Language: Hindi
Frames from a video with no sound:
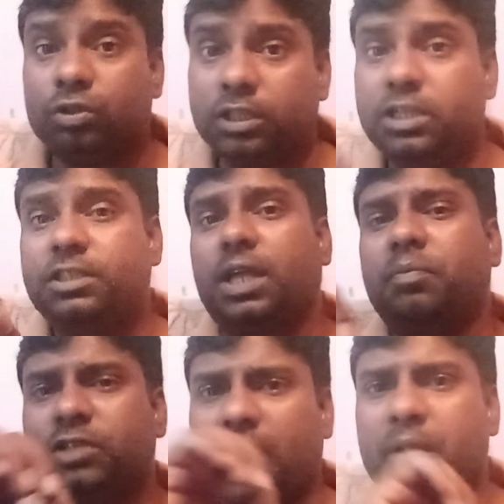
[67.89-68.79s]
उसी
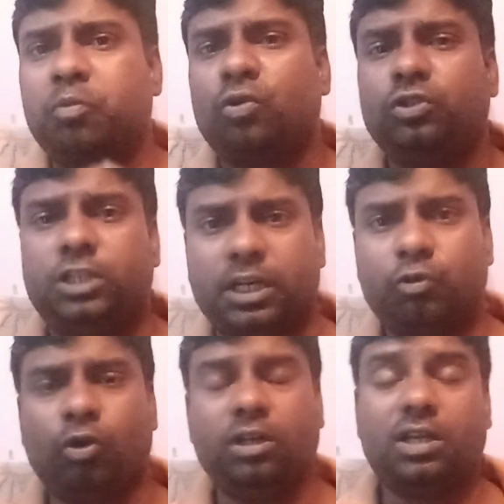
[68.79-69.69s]
हिसाब से आपको
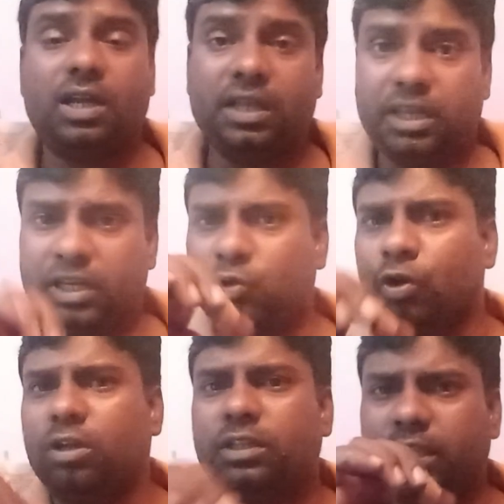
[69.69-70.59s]
जेन कॉइन का एक
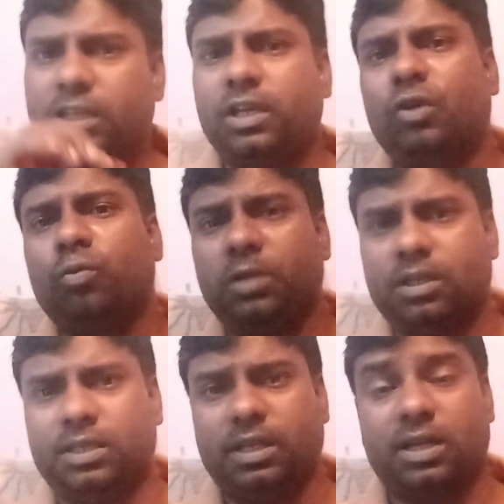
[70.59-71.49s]
डॉलर देखने को
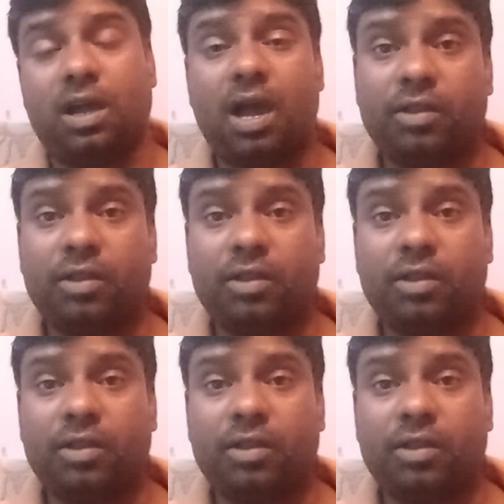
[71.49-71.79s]
मिल जाएगा